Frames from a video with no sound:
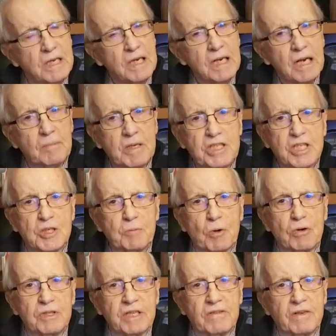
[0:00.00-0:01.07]
Amici
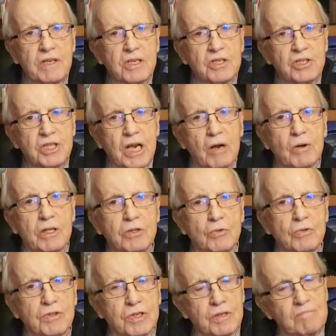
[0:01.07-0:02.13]
sportivi, ciao a
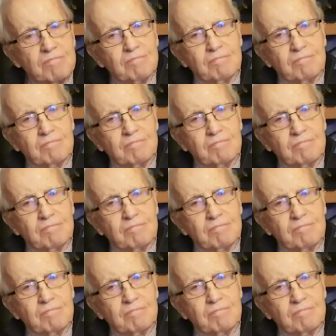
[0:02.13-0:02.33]
tutti.